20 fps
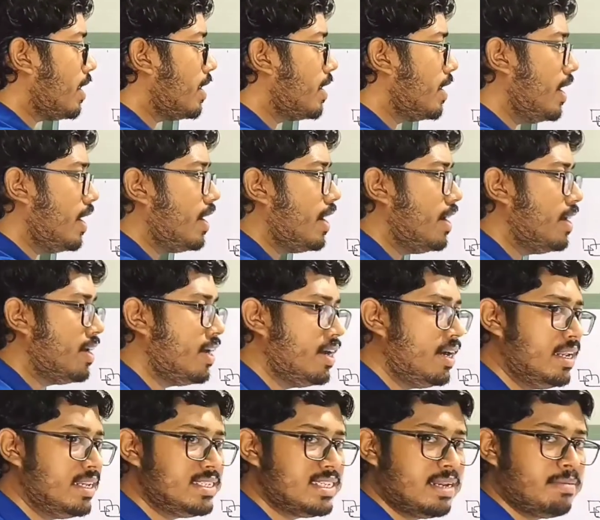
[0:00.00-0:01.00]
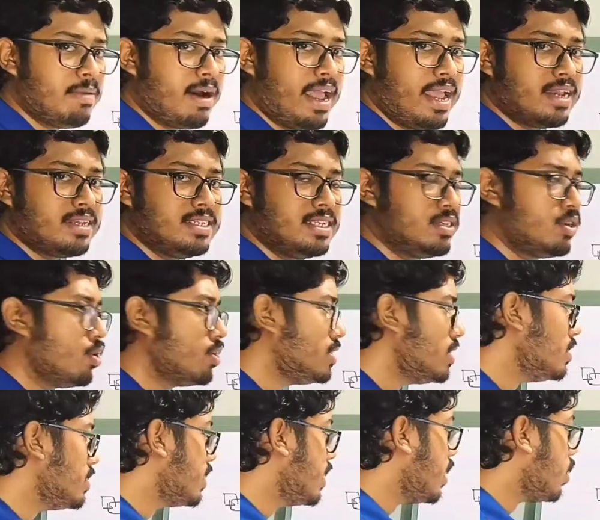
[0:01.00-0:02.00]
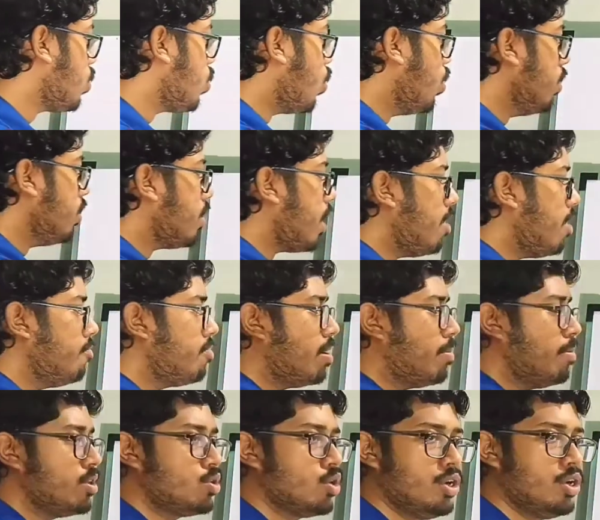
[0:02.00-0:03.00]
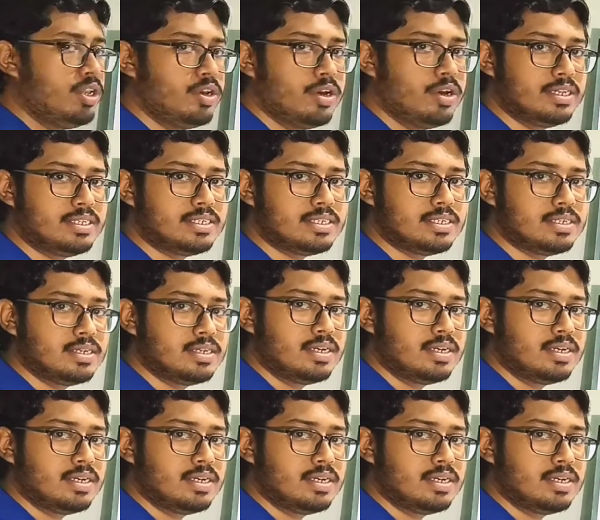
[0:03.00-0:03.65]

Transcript: ট্রেড এন্ট্রি নিচ্ছেন বা এক্সিট করছেন সেটা কোন টাইম ফ্রেমে তৈরি হয়েছে